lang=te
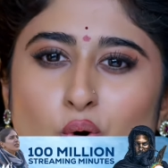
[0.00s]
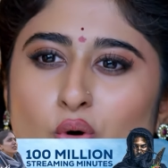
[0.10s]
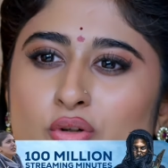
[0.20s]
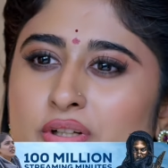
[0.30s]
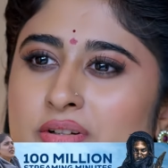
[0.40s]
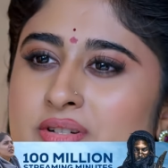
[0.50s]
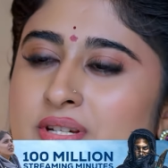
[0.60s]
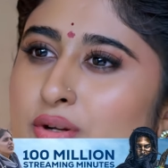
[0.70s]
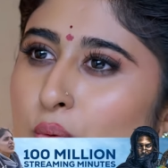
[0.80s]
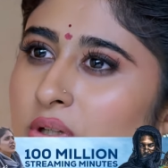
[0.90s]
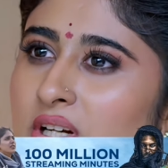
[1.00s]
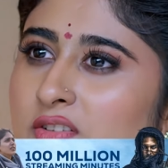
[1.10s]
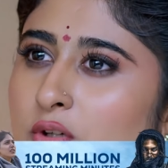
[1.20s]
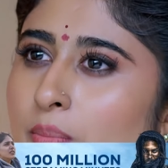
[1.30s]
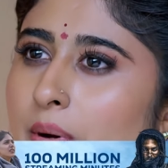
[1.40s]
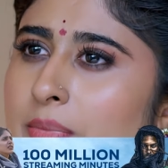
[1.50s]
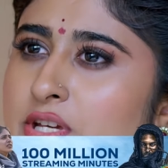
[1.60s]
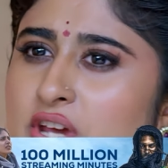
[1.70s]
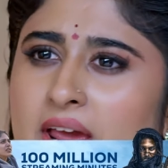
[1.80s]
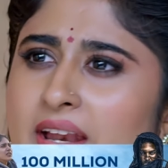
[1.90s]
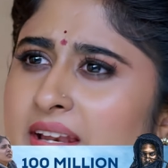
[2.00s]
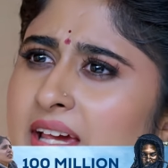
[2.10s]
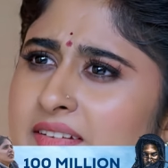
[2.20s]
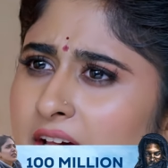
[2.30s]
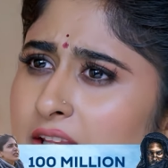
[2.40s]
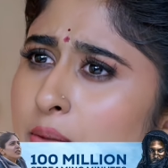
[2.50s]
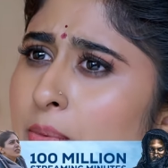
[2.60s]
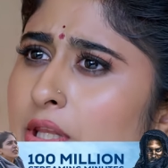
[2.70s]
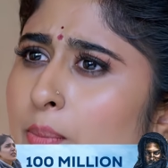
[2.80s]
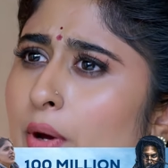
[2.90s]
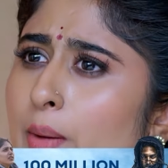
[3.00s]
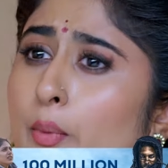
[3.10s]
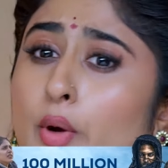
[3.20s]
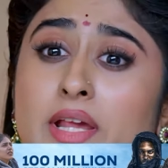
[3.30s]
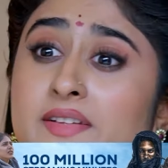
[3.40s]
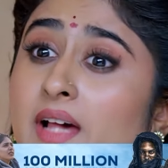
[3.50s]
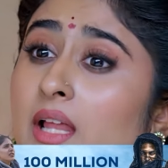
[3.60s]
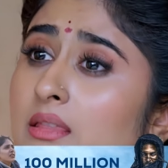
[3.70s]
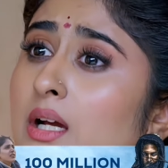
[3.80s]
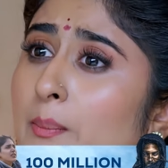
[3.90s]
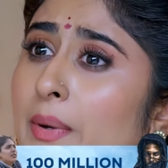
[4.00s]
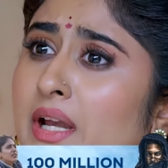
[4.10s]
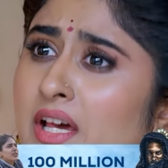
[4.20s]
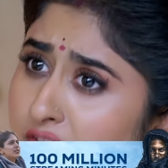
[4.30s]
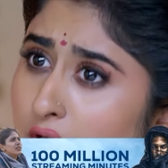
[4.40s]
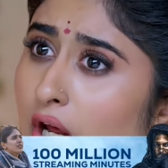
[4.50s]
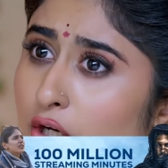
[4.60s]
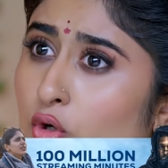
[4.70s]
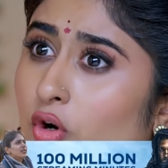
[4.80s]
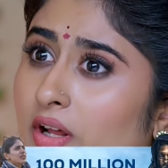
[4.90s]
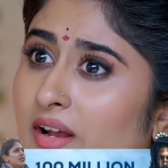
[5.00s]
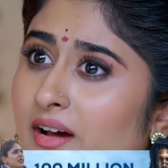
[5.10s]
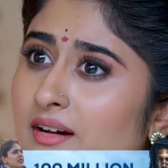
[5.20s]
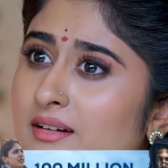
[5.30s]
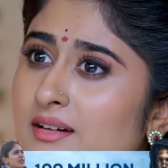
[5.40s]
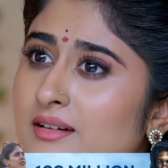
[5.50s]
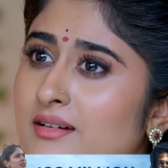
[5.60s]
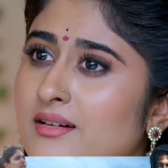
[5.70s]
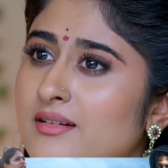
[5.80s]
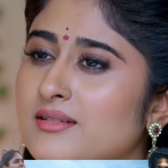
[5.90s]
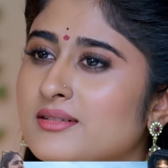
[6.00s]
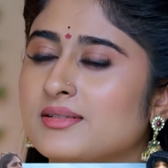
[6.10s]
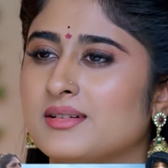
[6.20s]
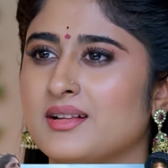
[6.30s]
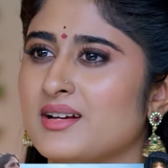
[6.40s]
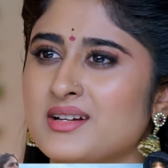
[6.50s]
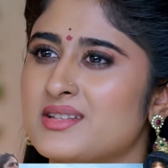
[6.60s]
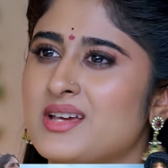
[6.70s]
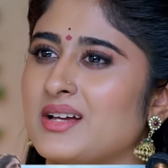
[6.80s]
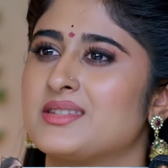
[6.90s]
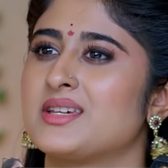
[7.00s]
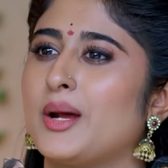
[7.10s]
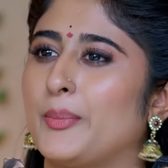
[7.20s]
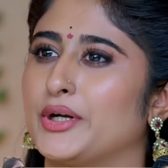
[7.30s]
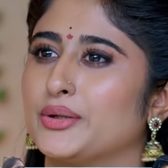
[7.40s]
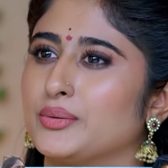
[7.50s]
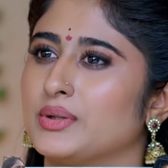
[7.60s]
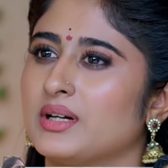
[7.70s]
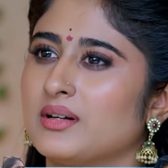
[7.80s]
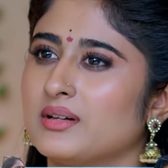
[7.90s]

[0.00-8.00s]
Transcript: కోర్టు నుండి నోటీసులు పంపిస్తే నేను సతమతమైపోయి సంతకం పెట్టేస్తాననుకున్నారా నేను చచ్చినా పెట్టను